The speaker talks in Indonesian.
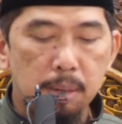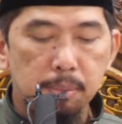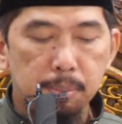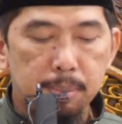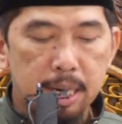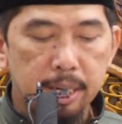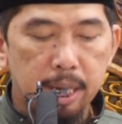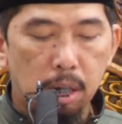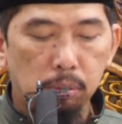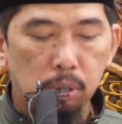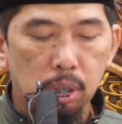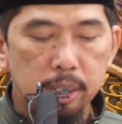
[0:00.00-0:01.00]
yang memerangi
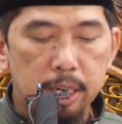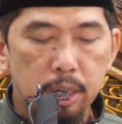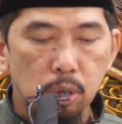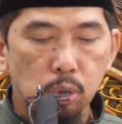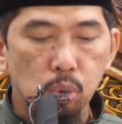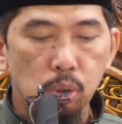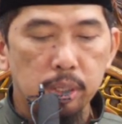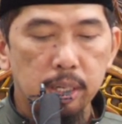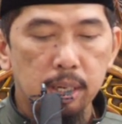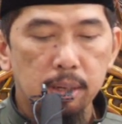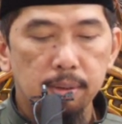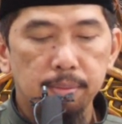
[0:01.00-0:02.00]
Allah dan
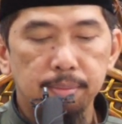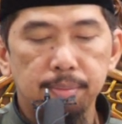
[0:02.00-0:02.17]
Rasulnya